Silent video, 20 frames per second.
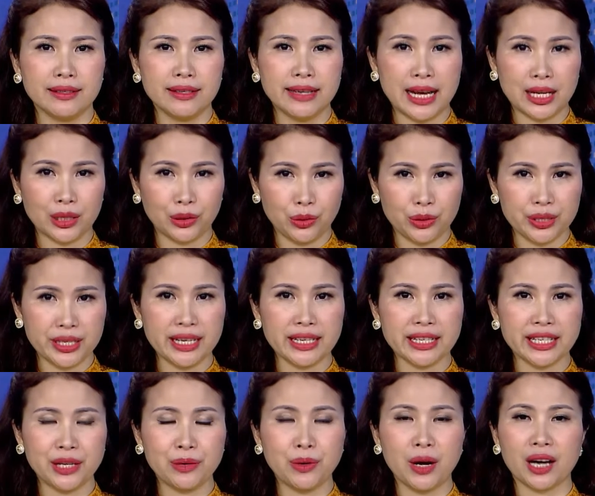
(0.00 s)
tỉnh đã tổ
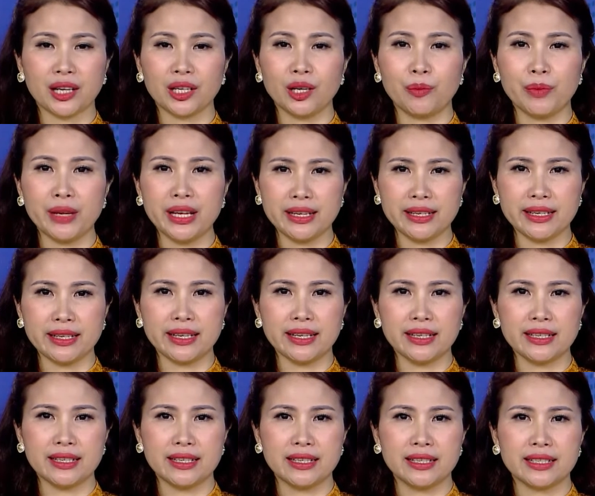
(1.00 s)
chức nhiều hoạt động ý
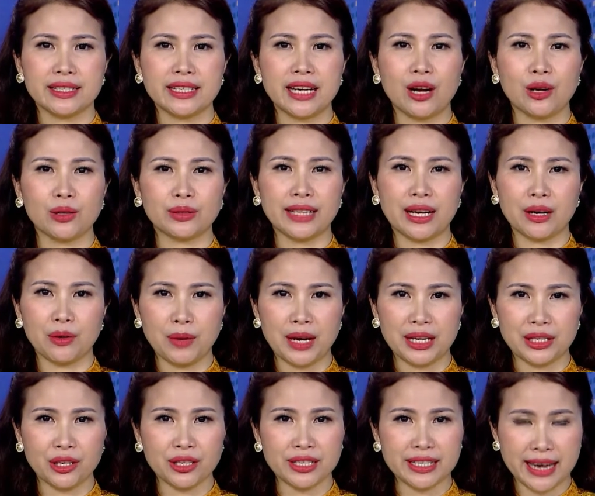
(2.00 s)
nghĩa, trao tặng
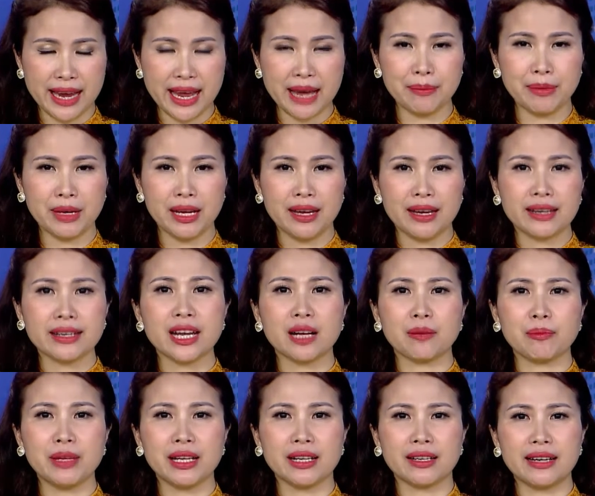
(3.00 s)
quà cho trẻ em,
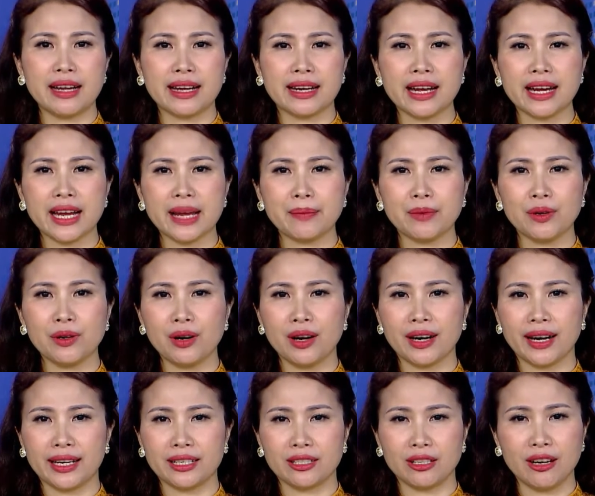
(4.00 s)
đặc biệt là các em có
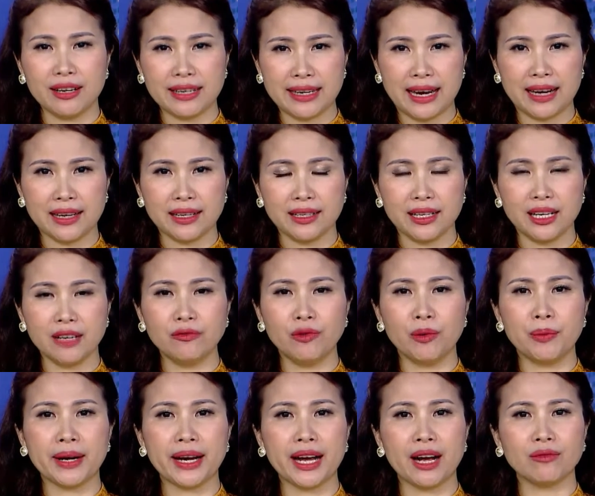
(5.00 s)
hoàn cảnh khó khăn ở
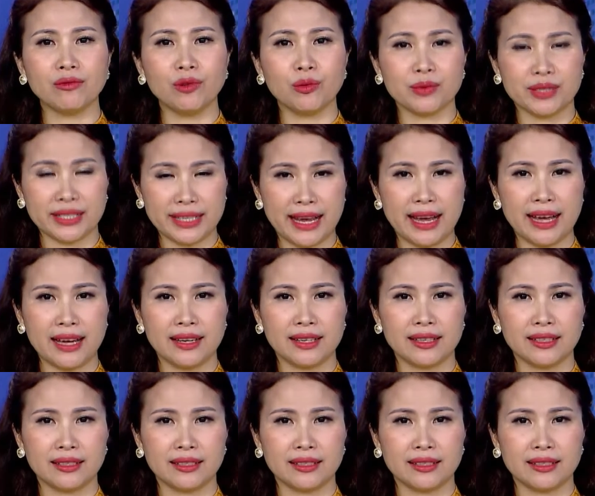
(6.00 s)
vùng cao vùng xa.